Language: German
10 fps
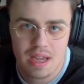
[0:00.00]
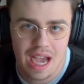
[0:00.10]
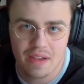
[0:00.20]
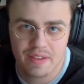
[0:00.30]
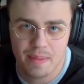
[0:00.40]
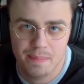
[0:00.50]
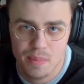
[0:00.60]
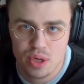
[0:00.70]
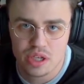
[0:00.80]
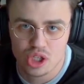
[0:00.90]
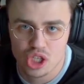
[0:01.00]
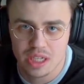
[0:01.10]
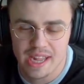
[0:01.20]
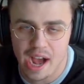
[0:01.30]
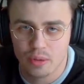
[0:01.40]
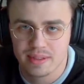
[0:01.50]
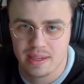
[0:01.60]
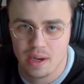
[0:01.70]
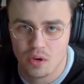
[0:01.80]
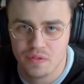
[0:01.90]
einfach Müll geschickt, der
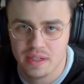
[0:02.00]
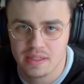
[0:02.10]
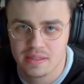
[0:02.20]
ausgelaufen ist